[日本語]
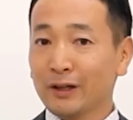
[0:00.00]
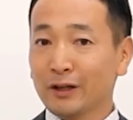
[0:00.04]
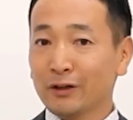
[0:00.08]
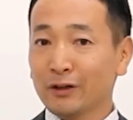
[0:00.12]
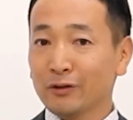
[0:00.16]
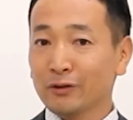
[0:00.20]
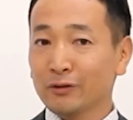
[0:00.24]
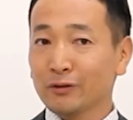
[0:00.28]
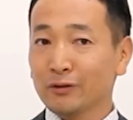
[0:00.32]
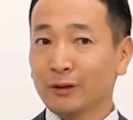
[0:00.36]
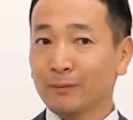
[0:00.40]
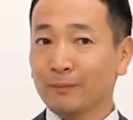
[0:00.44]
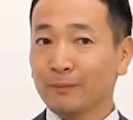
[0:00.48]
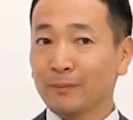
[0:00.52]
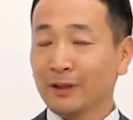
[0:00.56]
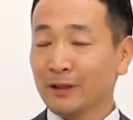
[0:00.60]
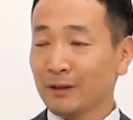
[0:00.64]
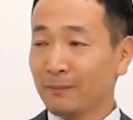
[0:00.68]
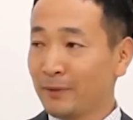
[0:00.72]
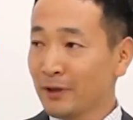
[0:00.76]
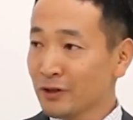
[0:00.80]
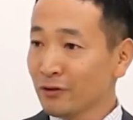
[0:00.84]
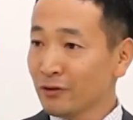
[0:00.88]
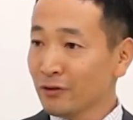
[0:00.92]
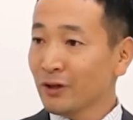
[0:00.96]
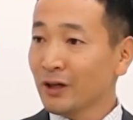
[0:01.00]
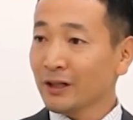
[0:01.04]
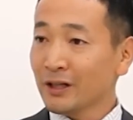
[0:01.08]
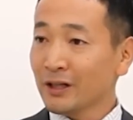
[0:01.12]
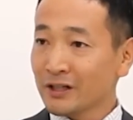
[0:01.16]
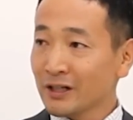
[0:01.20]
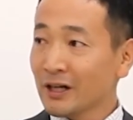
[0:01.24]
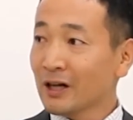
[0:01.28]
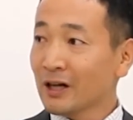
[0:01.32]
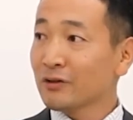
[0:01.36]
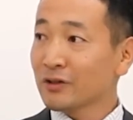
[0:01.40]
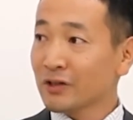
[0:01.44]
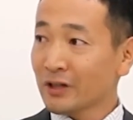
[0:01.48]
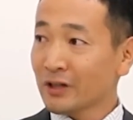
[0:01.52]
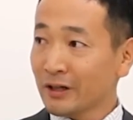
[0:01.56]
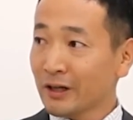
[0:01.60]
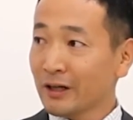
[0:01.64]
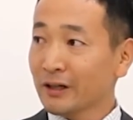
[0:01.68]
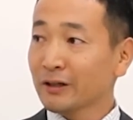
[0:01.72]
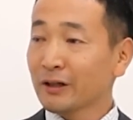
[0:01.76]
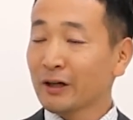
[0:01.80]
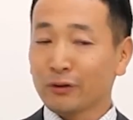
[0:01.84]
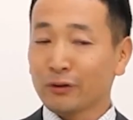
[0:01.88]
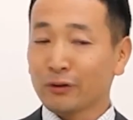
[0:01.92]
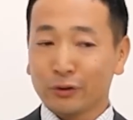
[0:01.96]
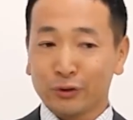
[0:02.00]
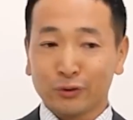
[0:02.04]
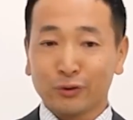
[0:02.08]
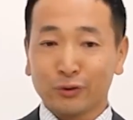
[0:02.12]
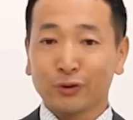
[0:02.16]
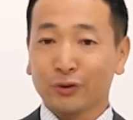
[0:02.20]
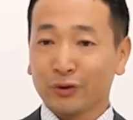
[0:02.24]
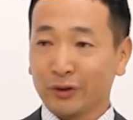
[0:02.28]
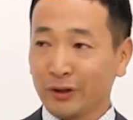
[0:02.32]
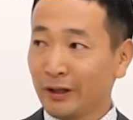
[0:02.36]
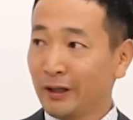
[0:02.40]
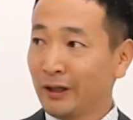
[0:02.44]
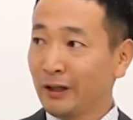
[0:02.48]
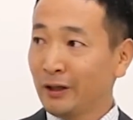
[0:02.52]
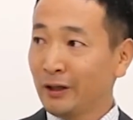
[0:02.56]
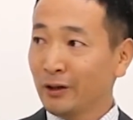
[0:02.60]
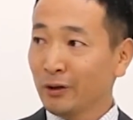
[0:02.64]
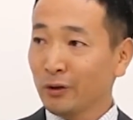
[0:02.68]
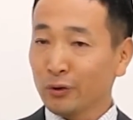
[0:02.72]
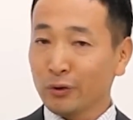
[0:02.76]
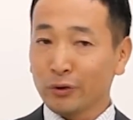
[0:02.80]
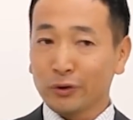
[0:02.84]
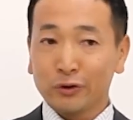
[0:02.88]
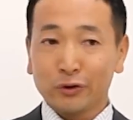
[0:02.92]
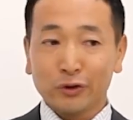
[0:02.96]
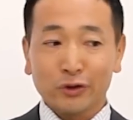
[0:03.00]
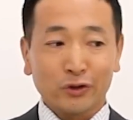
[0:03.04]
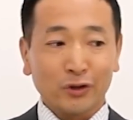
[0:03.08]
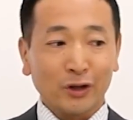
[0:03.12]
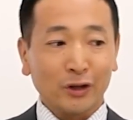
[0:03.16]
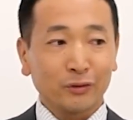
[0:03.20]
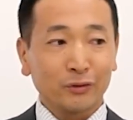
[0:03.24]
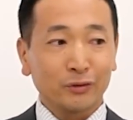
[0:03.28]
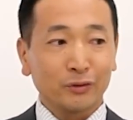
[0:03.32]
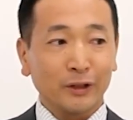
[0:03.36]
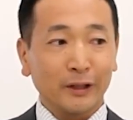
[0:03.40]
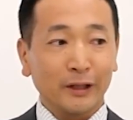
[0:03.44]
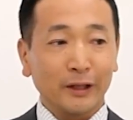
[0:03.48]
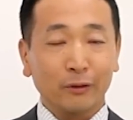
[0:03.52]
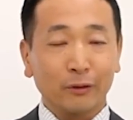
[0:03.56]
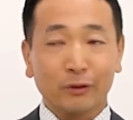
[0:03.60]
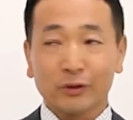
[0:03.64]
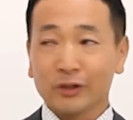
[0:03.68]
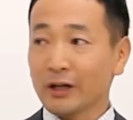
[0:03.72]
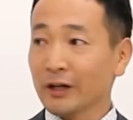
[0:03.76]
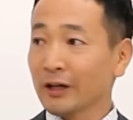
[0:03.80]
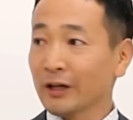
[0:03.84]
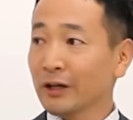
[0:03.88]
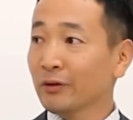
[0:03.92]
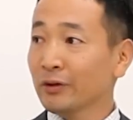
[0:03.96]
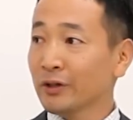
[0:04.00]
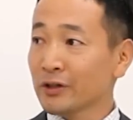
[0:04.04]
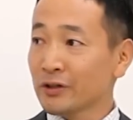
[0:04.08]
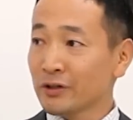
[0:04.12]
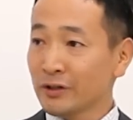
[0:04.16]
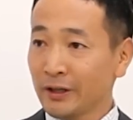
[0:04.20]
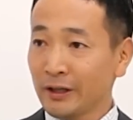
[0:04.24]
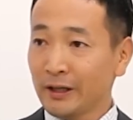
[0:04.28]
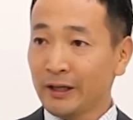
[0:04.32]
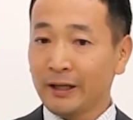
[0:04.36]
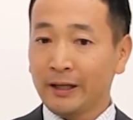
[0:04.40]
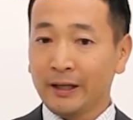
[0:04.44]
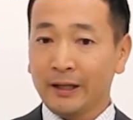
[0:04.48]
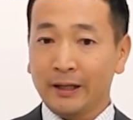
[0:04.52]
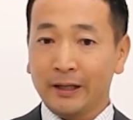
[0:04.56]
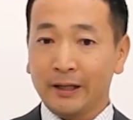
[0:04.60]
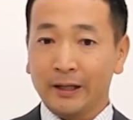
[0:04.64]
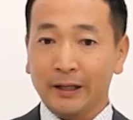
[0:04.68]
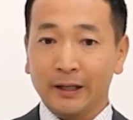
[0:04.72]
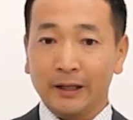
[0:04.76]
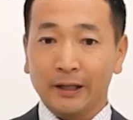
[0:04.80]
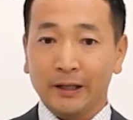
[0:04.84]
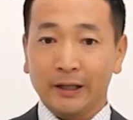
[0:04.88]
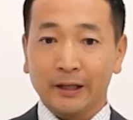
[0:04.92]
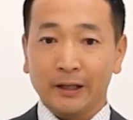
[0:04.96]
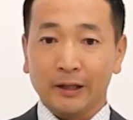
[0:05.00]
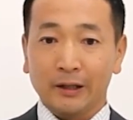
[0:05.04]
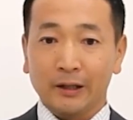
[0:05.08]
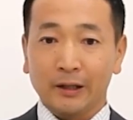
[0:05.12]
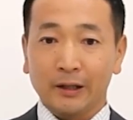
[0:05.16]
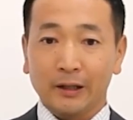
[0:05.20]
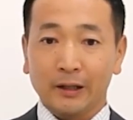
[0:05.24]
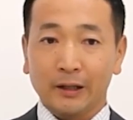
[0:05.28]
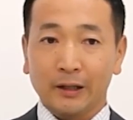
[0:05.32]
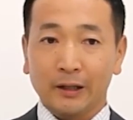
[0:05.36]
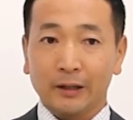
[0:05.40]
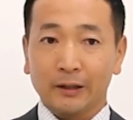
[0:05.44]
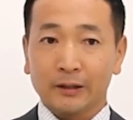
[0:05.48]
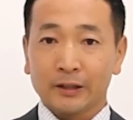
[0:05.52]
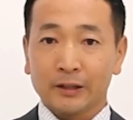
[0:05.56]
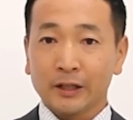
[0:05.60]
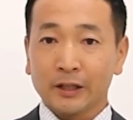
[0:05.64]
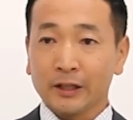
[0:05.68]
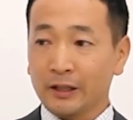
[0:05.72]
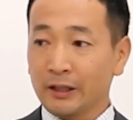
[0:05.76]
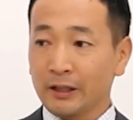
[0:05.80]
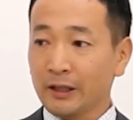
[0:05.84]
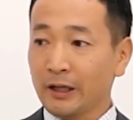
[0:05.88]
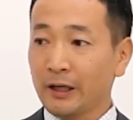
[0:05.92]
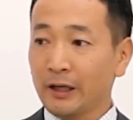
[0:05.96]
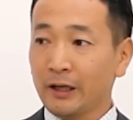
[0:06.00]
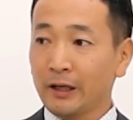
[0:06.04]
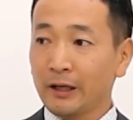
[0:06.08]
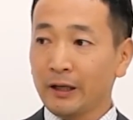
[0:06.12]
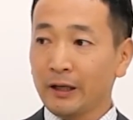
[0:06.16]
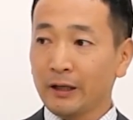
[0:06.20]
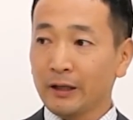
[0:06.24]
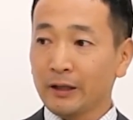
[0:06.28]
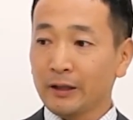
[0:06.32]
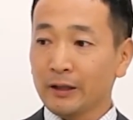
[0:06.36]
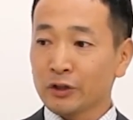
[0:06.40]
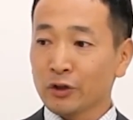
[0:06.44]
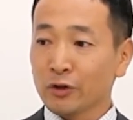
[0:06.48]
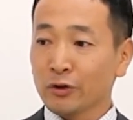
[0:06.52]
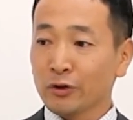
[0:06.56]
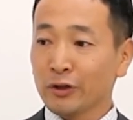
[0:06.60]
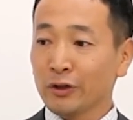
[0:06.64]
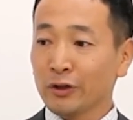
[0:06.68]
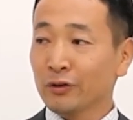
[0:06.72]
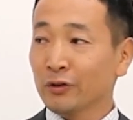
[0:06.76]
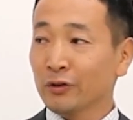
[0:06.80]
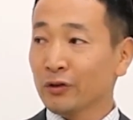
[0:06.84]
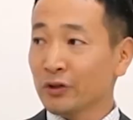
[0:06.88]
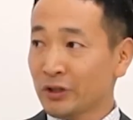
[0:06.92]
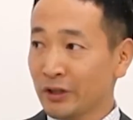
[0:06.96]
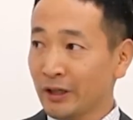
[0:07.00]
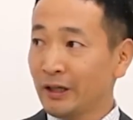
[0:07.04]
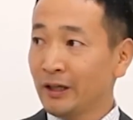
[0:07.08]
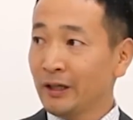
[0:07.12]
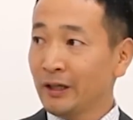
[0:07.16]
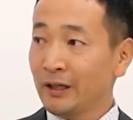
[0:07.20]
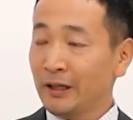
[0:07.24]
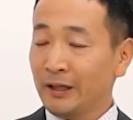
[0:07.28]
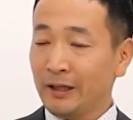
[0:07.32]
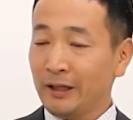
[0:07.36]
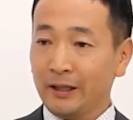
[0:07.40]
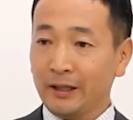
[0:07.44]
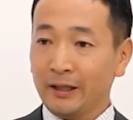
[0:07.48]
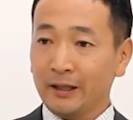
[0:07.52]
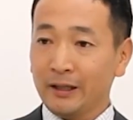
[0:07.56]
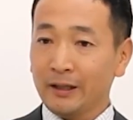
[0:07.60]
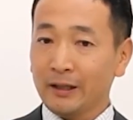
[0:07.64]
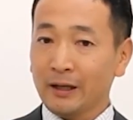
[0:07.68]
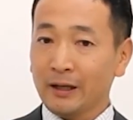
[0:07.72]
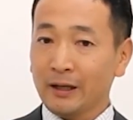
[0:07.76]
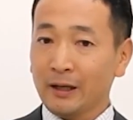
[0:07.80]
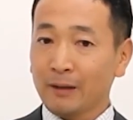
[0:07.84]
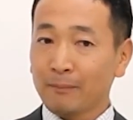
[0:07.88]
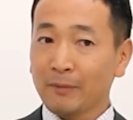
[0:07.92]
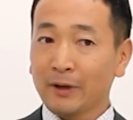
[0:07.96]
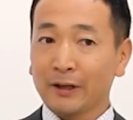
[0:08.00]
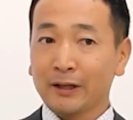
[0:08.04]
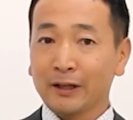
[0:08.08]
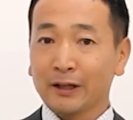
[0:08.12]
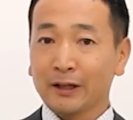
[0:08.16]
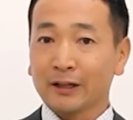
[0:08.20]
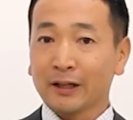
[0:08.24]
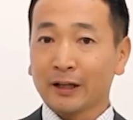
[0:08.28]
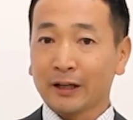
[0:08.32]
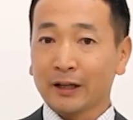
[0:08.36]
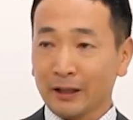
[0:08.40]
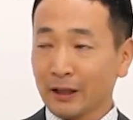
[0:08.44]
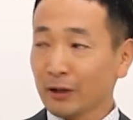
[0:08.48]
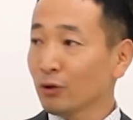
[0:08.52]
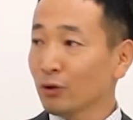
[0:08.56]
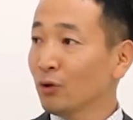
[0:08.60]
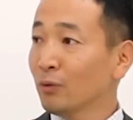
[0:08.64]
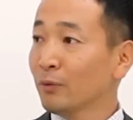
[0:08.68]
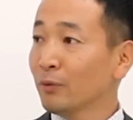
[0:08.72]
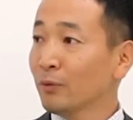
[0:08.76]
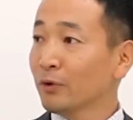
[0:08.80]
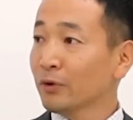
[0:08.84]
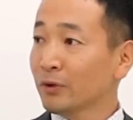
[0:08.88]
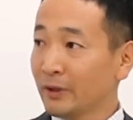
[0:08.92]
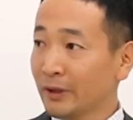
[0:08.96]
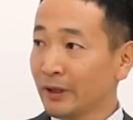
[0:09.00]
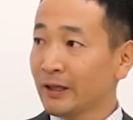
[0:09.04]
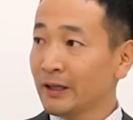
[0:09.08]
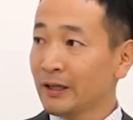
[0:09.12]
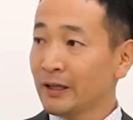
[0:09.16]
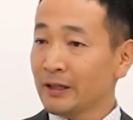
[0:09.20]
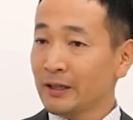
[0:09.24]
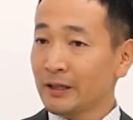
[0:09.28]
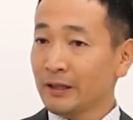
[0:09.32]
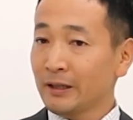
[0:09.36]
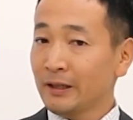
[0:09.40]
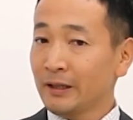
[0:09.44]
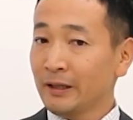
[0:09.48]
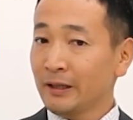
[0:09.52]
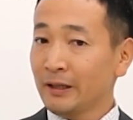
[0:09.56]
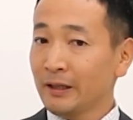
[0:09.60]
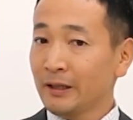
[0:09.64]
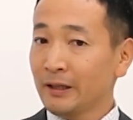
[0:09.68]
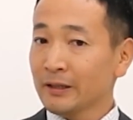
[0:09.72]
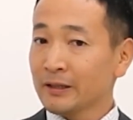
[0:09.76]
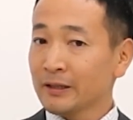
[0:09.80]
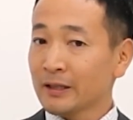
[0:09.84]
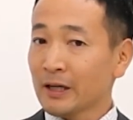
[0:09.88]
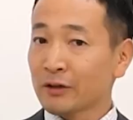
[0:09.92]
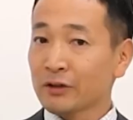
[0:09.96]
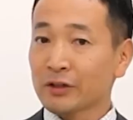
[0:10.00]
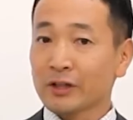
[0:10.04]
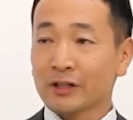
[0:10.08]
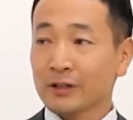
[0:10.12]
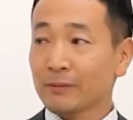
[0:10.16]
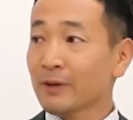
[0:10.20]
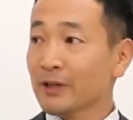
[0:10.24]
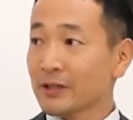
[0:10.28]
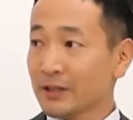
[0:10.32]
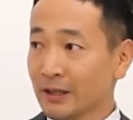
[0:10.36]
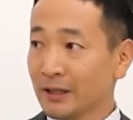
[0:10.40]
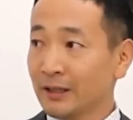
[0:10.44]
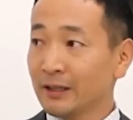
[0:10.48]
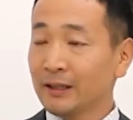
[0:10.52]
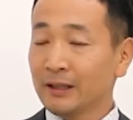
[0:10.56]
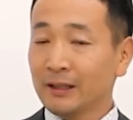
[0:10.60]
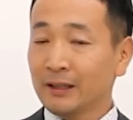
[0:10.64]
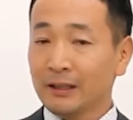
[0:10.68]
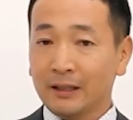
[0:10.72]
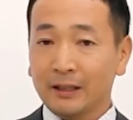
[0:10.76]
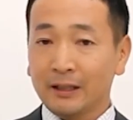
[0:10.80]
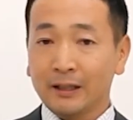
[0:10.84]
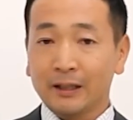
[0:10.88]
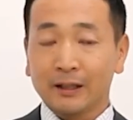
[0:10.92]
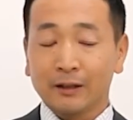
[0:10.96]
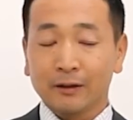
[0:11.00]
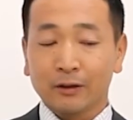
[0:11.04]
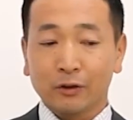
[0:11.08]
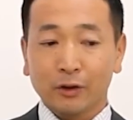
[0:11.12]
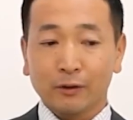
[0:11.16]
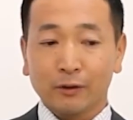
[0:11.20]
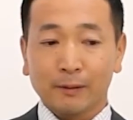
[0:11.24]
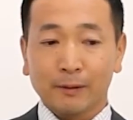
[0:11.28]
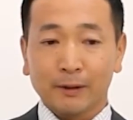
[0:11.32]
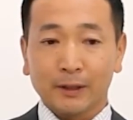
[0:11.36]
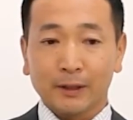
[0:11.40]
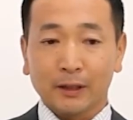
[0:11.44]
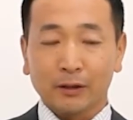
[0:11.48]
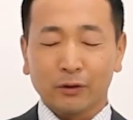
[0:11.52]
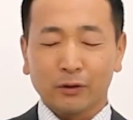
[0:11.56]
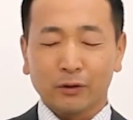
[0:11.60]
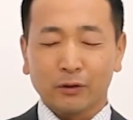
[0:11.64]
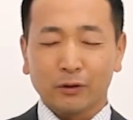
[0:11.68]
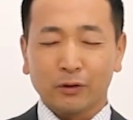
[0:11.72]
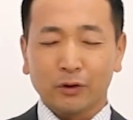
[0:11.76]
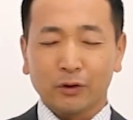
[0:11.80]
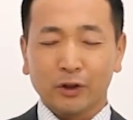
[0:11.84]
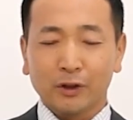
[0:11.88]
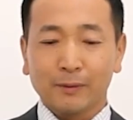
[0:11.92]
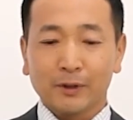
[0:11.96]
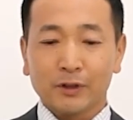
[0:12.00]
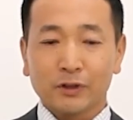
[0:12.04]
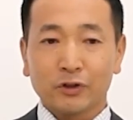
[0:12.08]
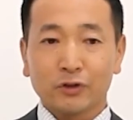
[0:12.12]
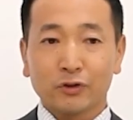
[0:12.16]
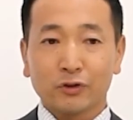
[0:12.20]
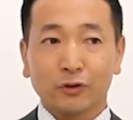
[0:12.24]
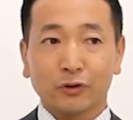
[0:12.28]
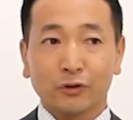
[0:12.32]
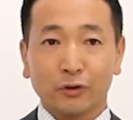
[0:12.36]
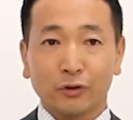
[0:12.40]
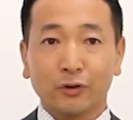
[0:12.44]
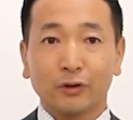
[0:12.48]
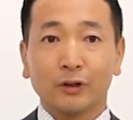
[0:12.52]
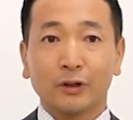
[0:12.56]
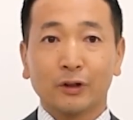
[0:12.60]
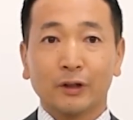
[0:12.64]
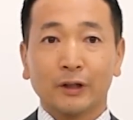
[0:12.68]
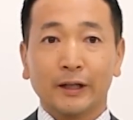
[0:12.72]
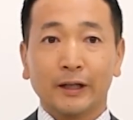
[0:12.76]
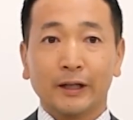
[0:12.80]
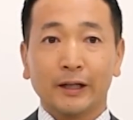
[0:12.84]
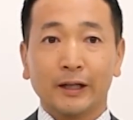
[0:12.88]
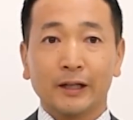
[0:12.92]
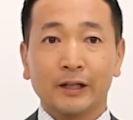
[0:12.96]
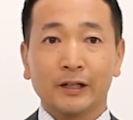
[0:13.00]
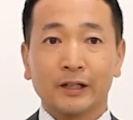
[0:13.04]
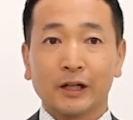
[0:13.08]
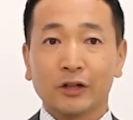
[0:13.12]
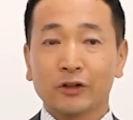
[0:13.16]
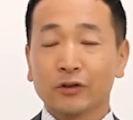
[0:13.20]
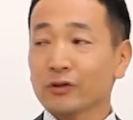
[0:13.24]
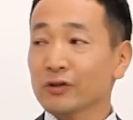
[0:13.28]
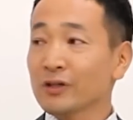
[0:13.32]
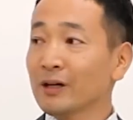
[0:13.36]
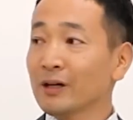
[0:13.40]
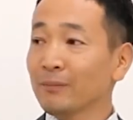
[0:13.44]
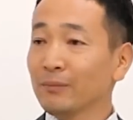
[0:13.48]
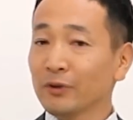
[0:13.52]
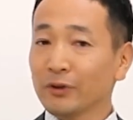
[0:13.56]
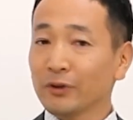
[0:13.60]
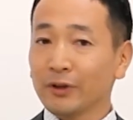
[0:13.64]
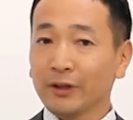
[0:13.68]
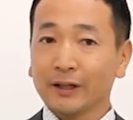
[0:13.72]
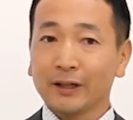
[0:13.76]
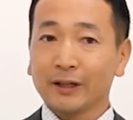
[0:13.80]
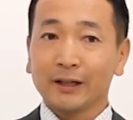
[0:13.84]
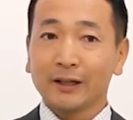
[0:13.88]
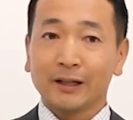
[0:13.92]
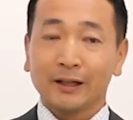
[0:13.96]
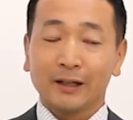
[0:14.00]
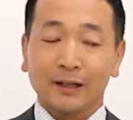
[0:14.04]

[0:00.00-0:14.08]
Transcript: できる、また別の形があるんじゃないかということで、この由緒ある、えー、お酒をですね、えー、ぜひ、えー、商品として、えー、販売できたらなと思って、えー作成しました、はい、えー、これはまたあの追松酒造の、えー、社長さんもね、